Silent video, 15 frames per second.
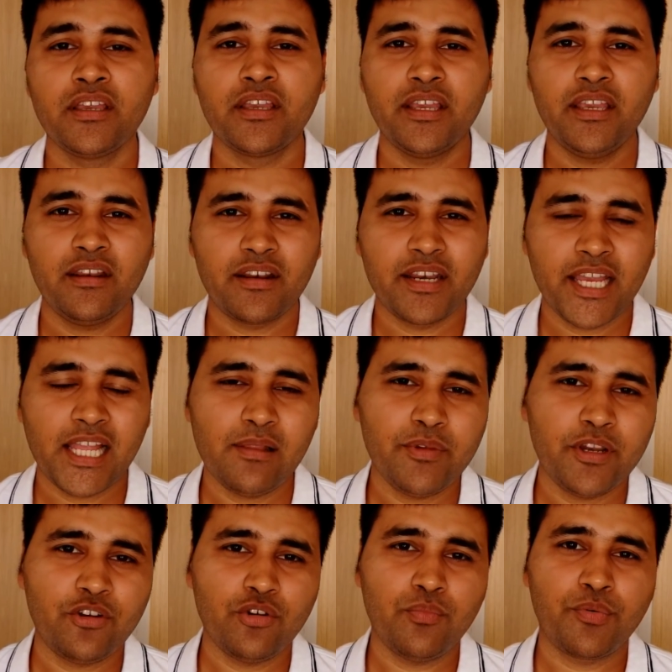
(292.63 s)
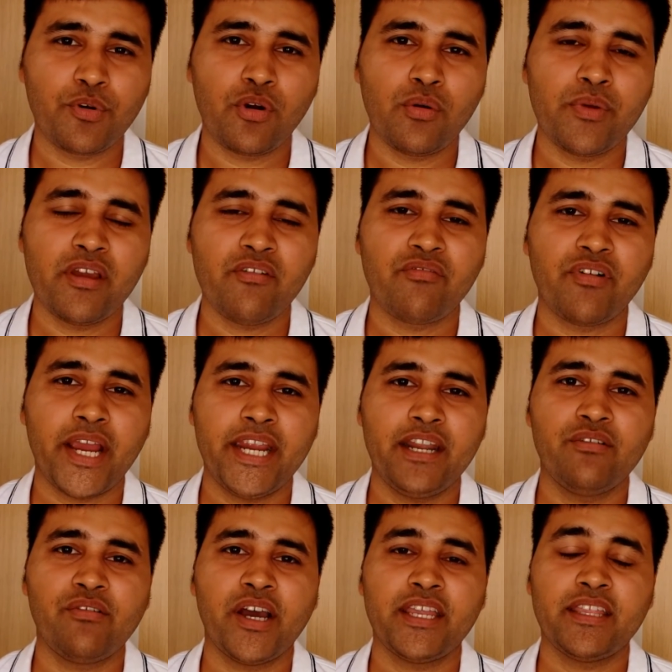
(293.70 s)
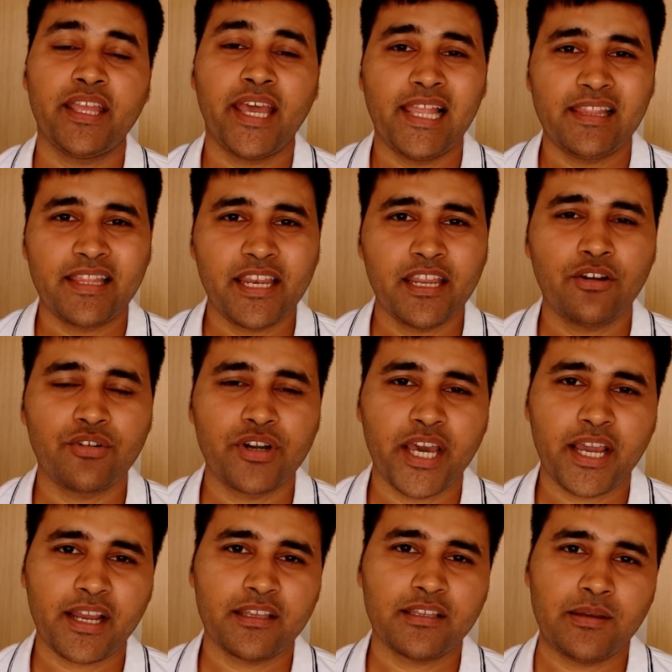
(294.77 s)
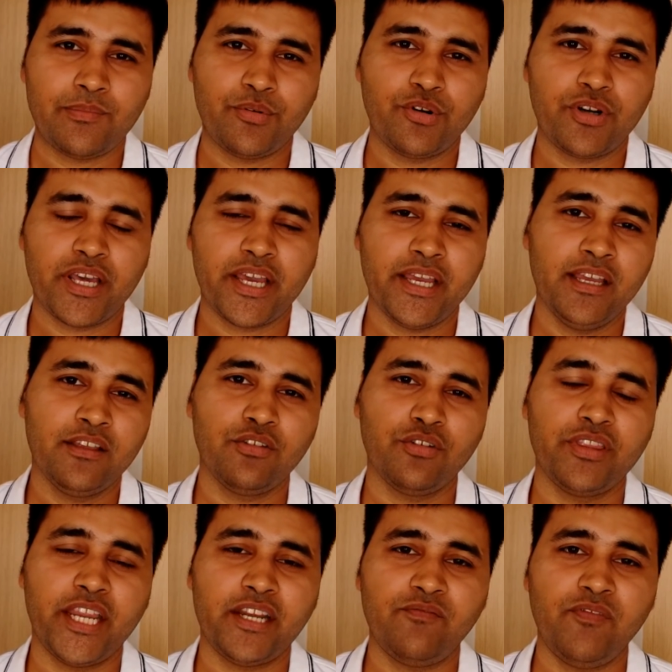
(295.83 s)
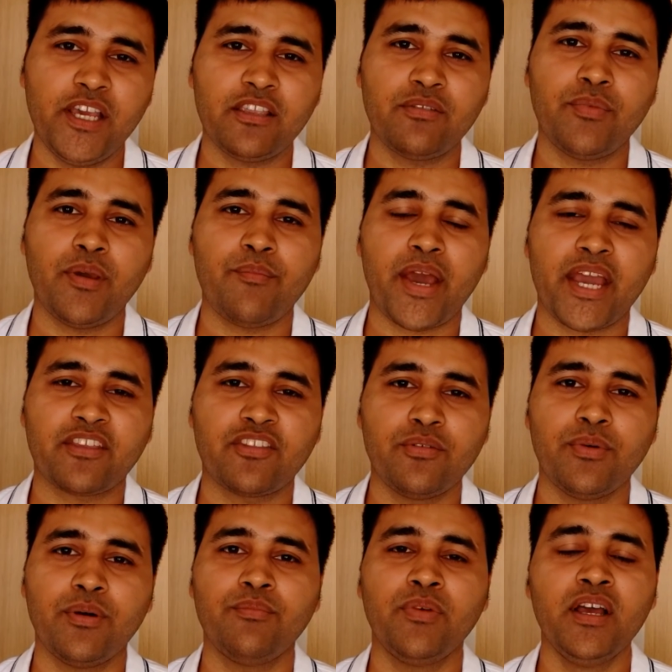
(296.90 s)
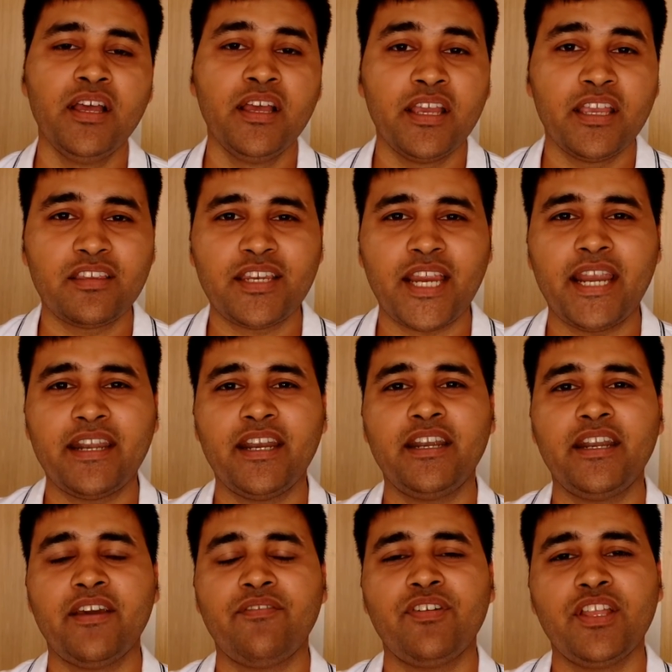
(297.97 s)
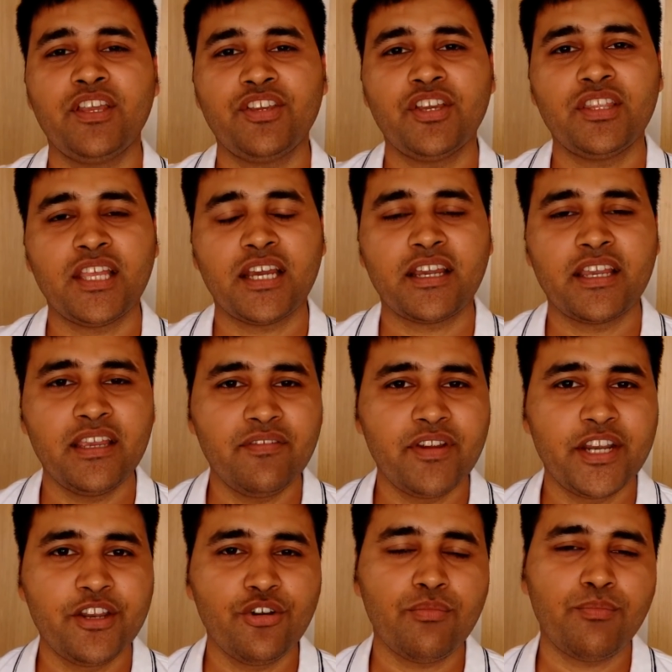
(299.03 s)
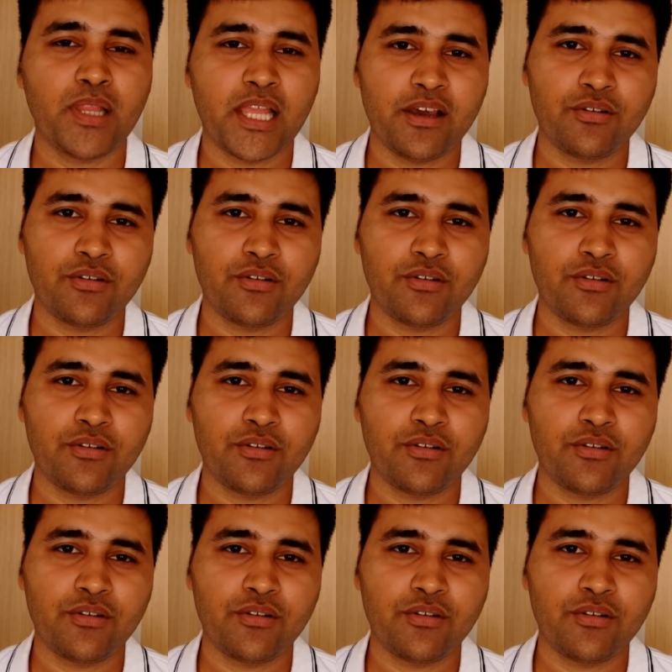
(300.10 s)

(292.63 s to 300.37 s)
कि रियल मी टू प्रो में वाइड वाइन L3 थ्री कोडैक का सपोर्ट है तो नेटफ्लिक्स में मैक्सिमम स्टैंडर्ड डेफिनेशन तक ही वीडियो प्ले